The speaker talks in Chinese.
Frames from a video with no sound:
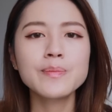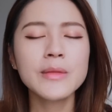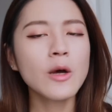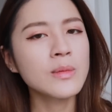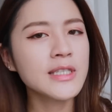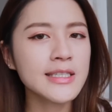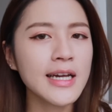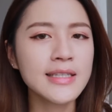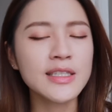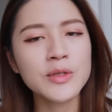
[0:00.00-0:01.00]
那我们接下
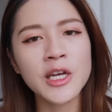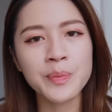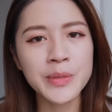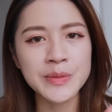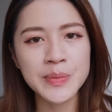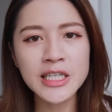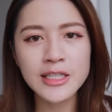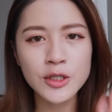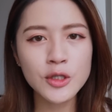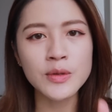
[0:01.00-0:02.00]
来进入到本片
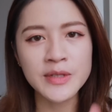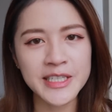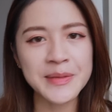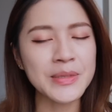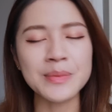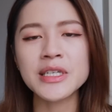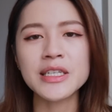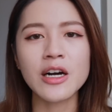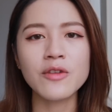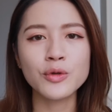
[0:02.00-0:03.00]
的重点，本片
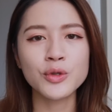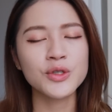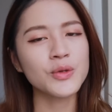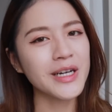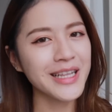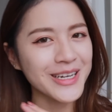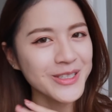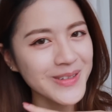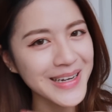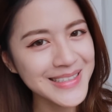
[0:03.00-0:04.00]
的高峰就是我要来
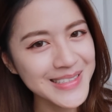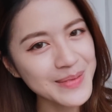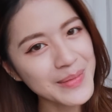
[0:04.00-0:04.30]
刷睫